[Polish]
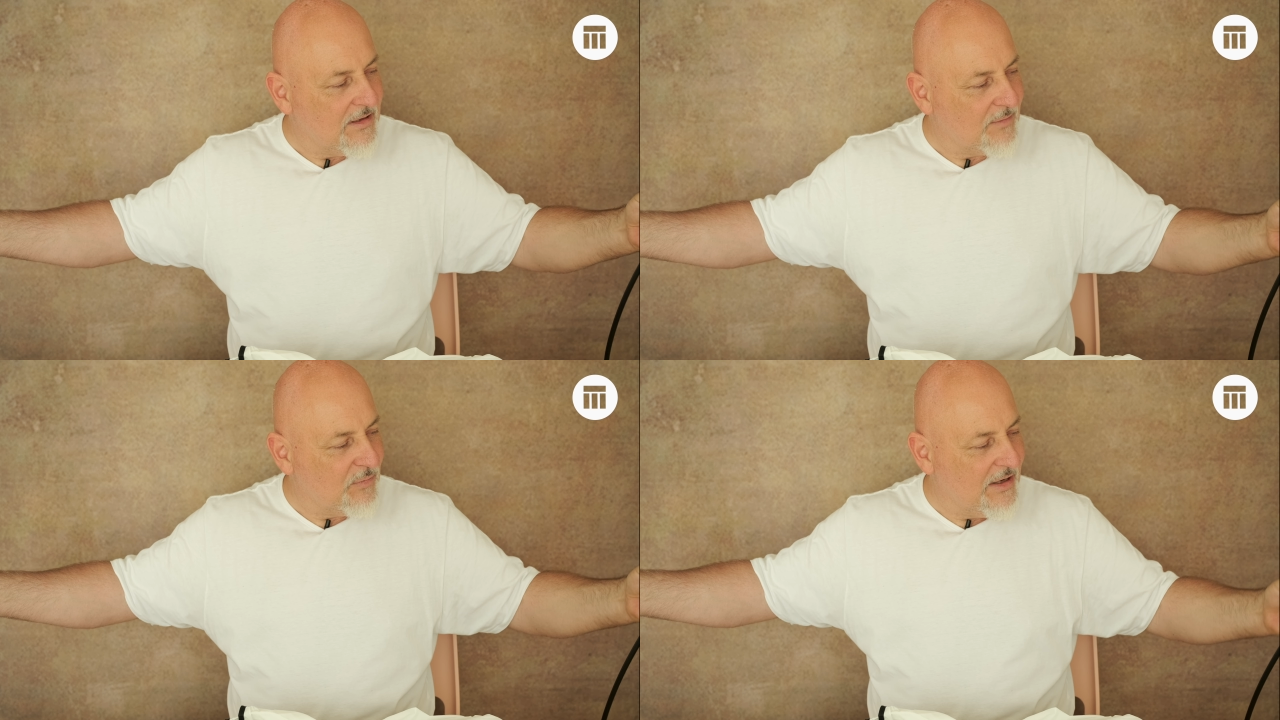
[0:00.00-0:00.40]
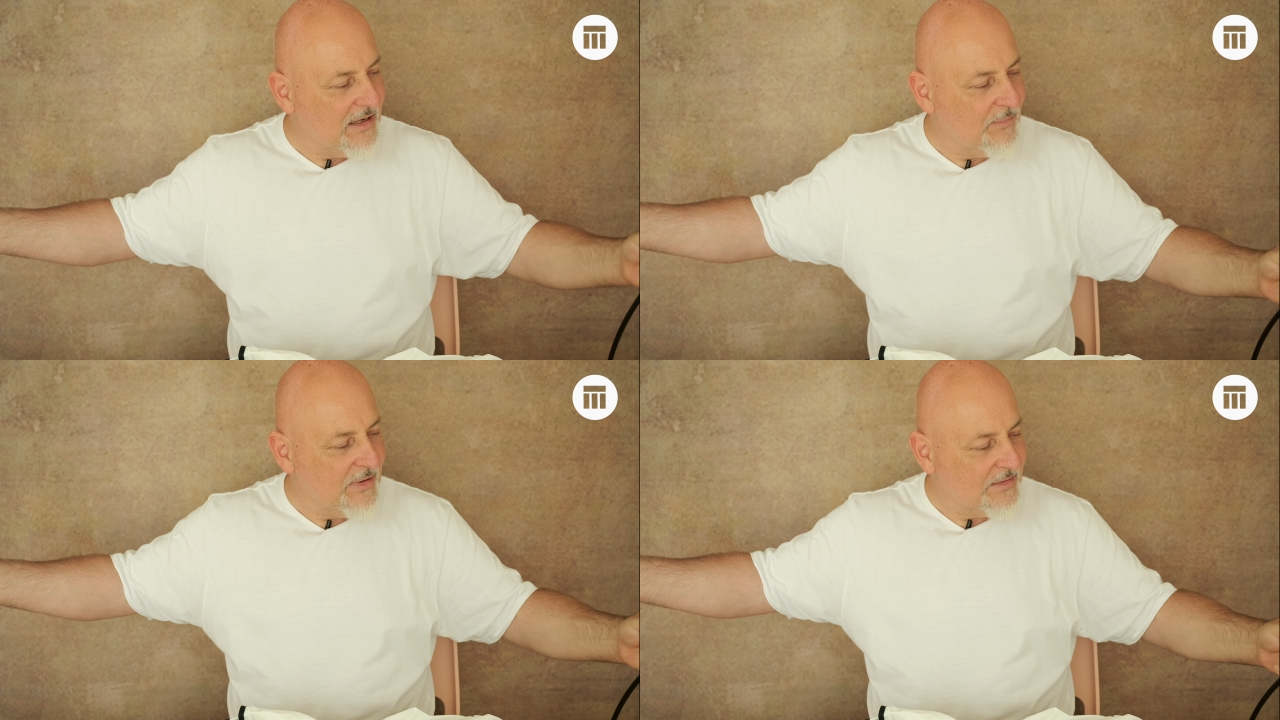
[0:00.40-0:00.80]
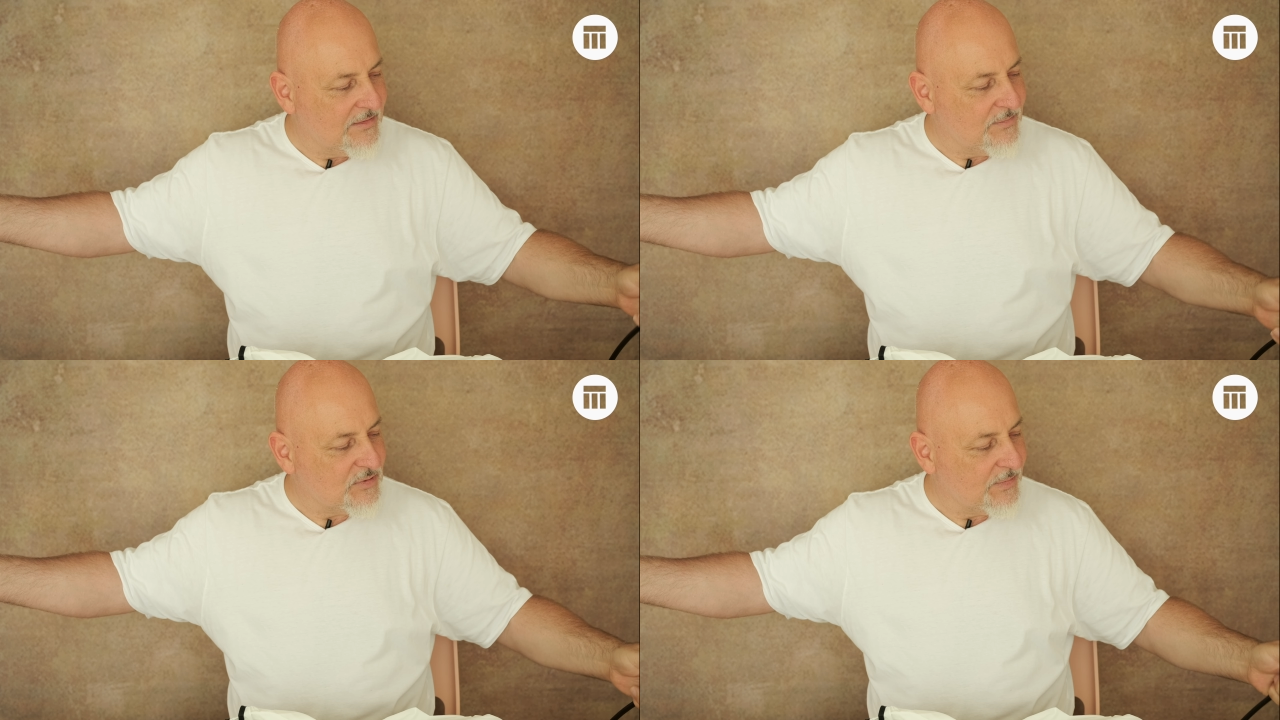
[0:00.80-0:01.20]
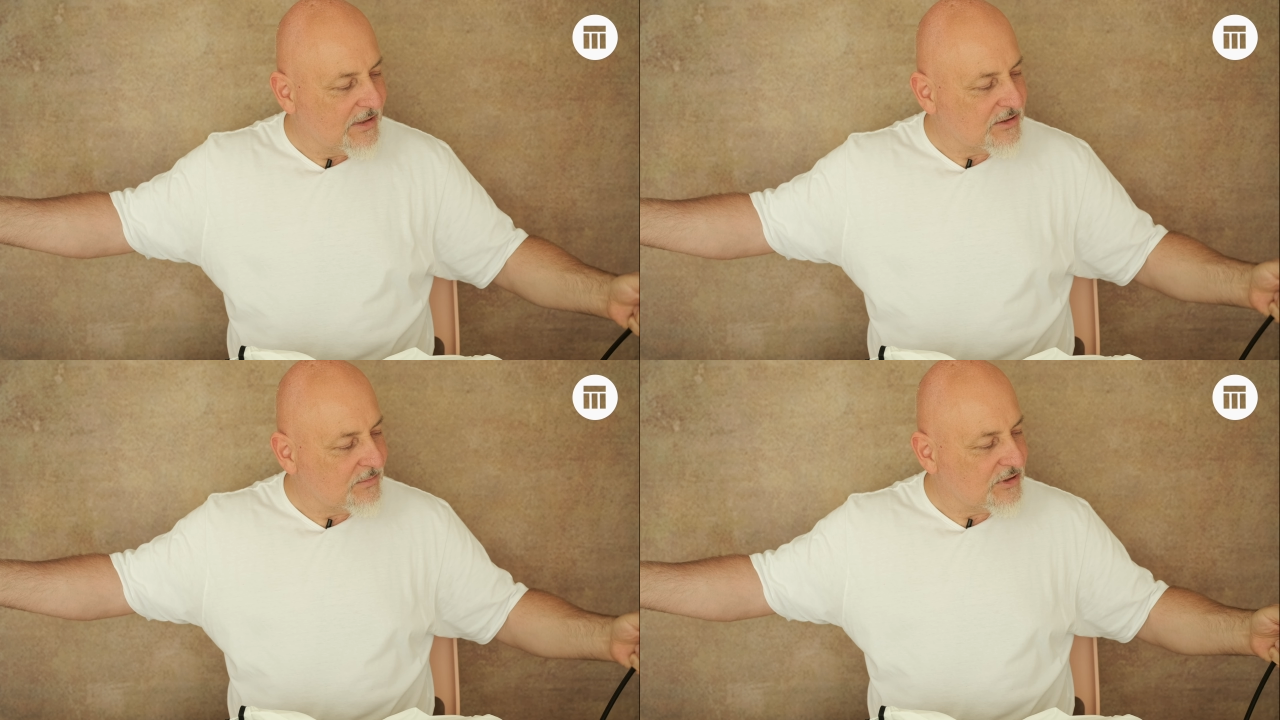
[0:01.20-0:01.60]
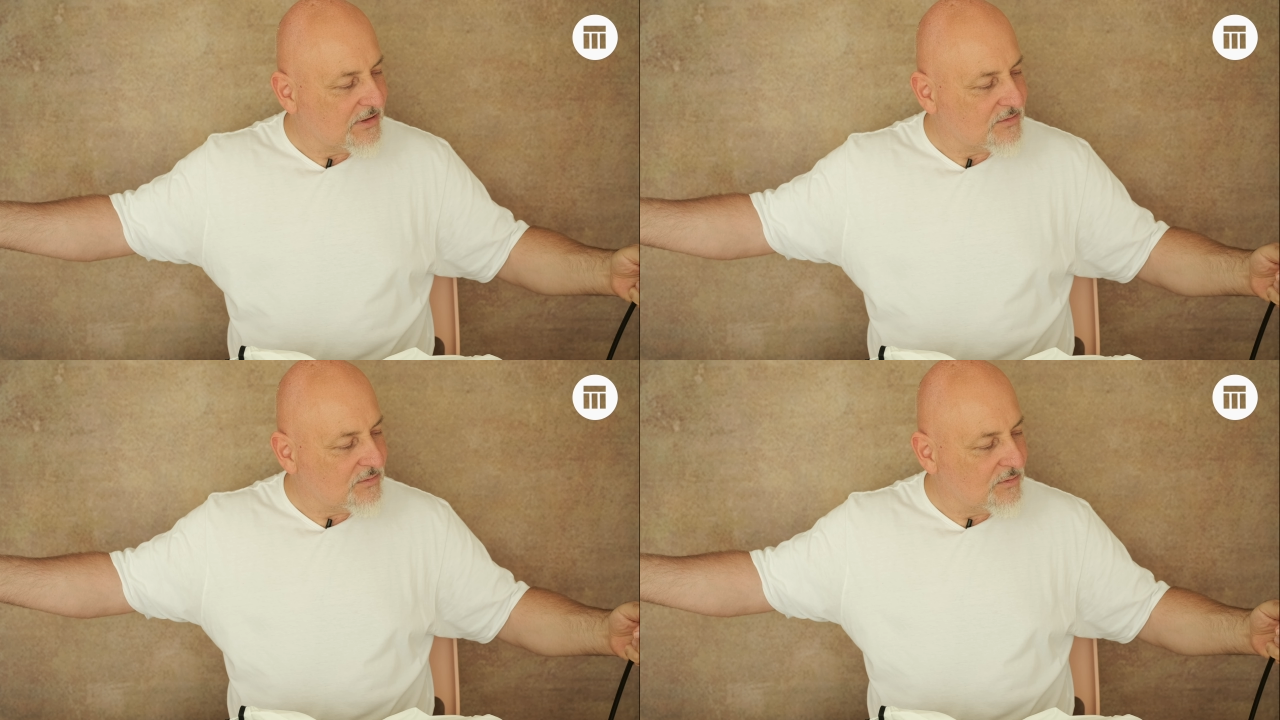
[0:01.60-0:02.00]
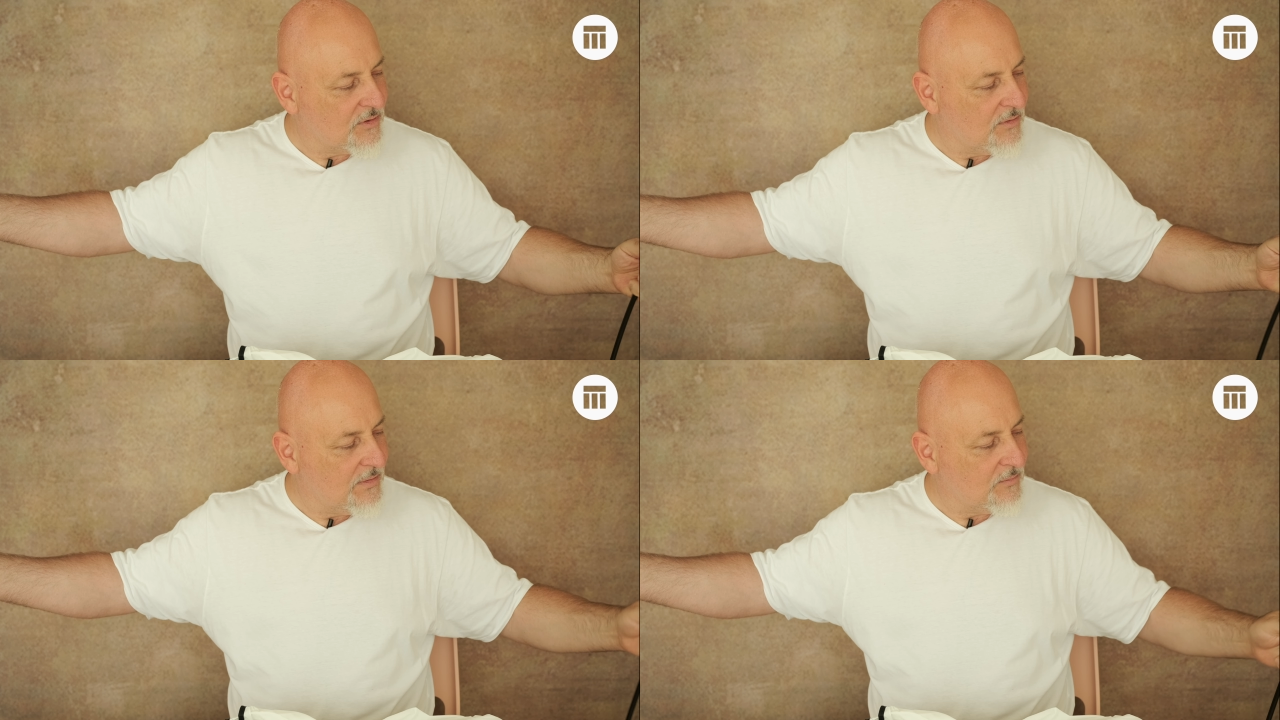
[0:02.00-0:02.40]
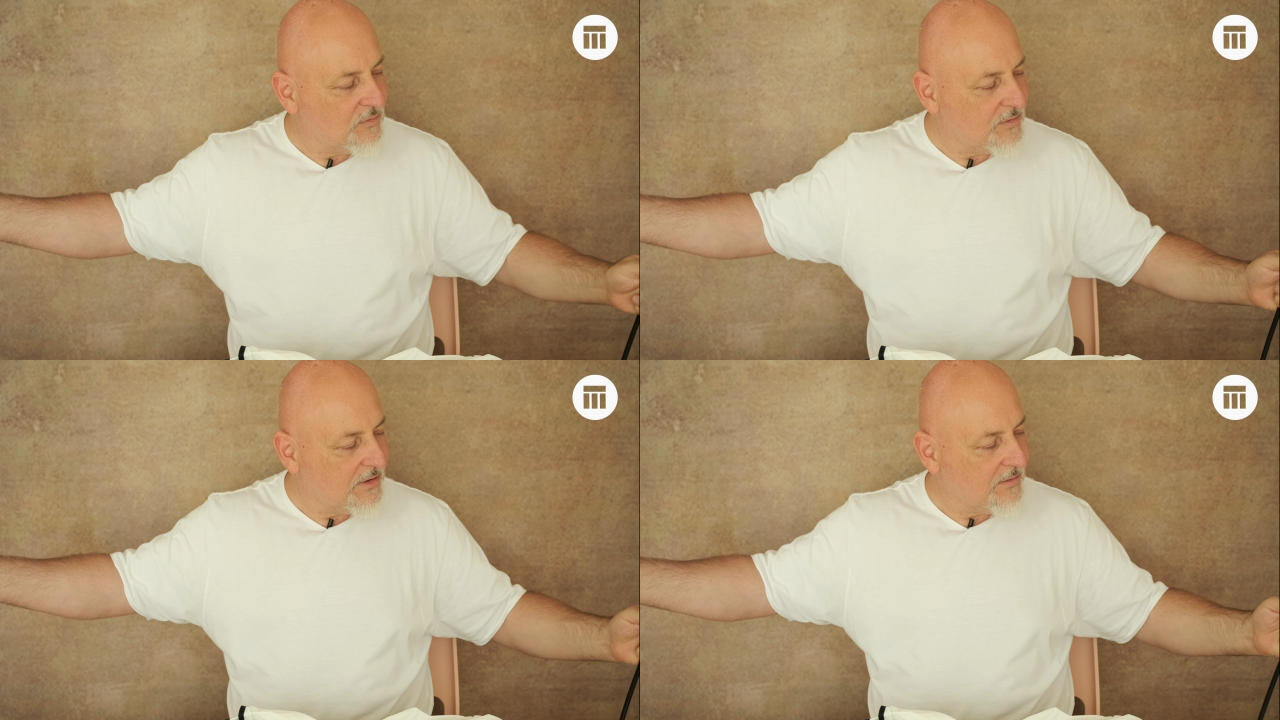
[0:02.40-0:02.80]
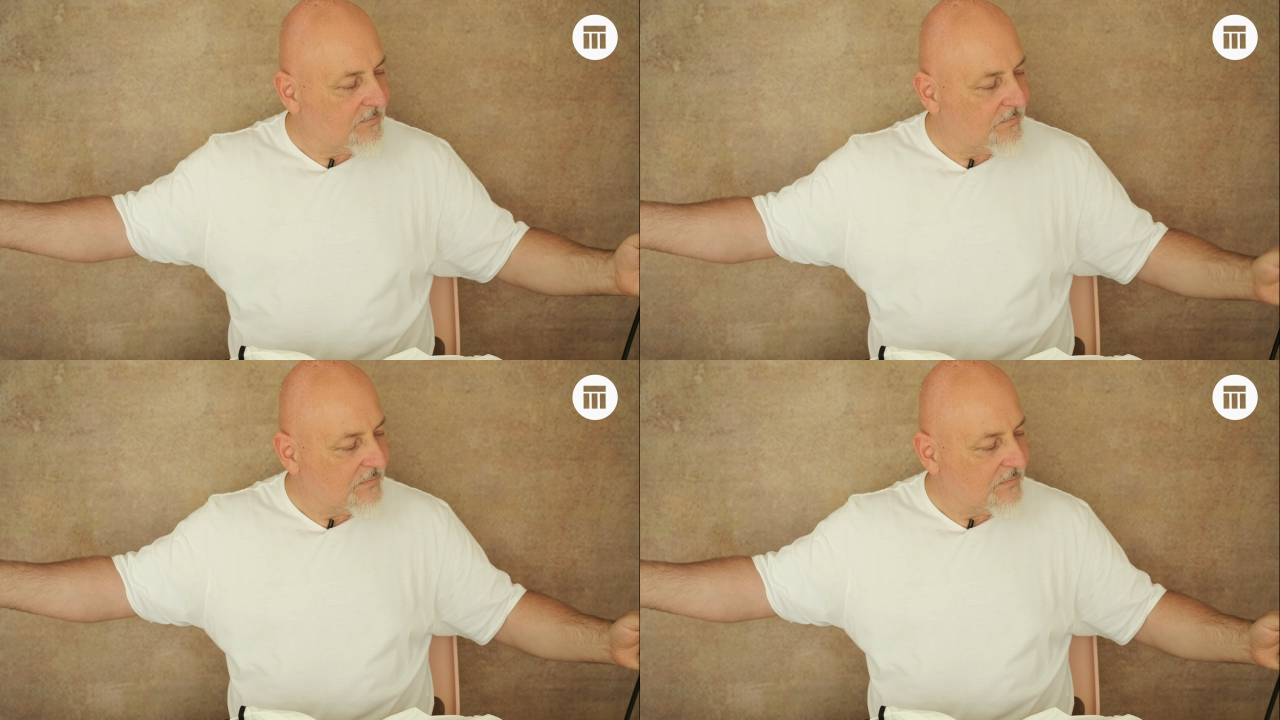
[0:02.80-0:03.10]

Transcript: jakby elementy, przepraszam, że tak stuknąłem, tutaj